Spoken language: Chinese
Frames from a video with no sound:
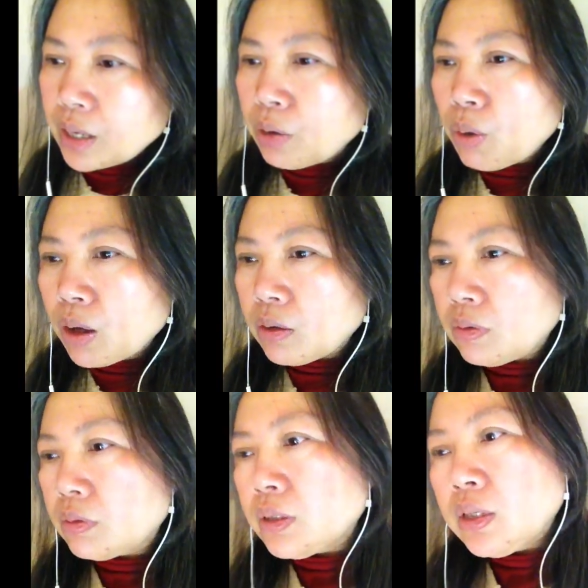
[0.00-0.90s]
台湾，
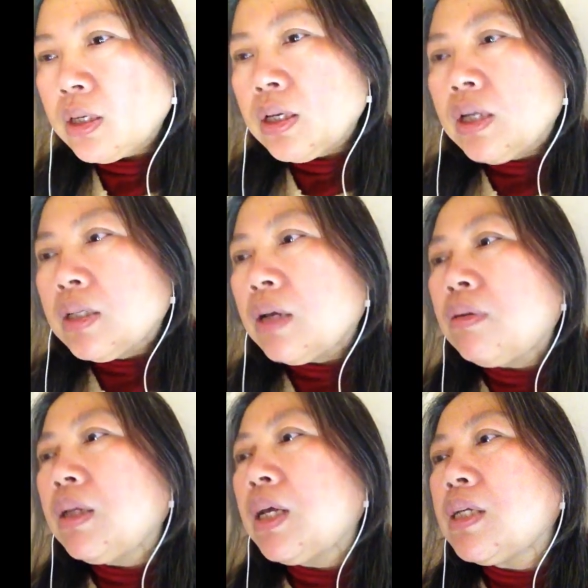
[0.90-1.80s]
台
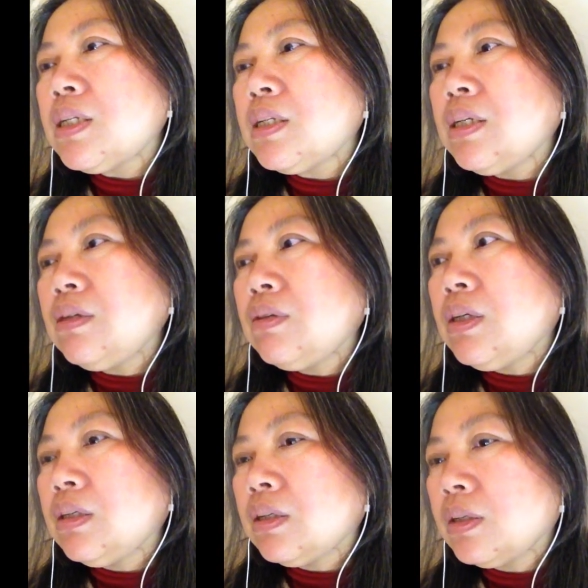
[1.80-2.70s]
湾呢，是因
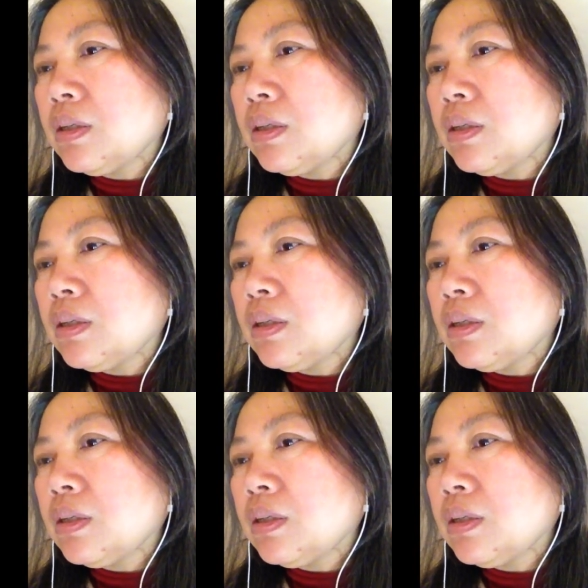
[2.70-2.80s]
为，